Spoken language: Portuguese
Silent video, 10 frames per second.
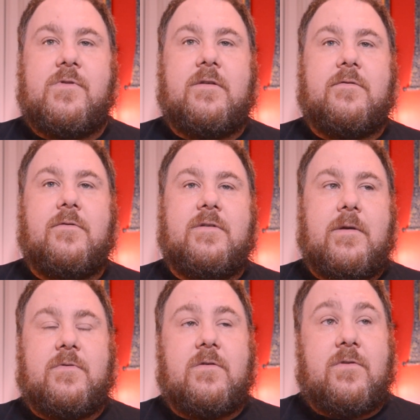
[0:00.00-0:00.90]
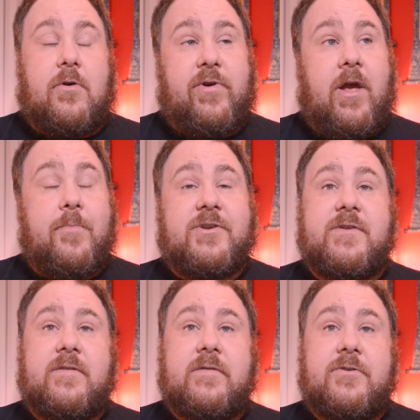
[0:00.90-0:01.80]
isso e dizemos isso realmente
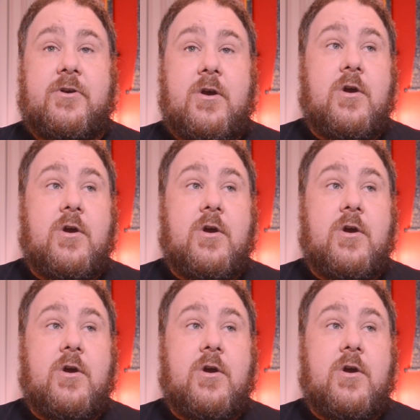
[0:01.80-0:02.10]
existe.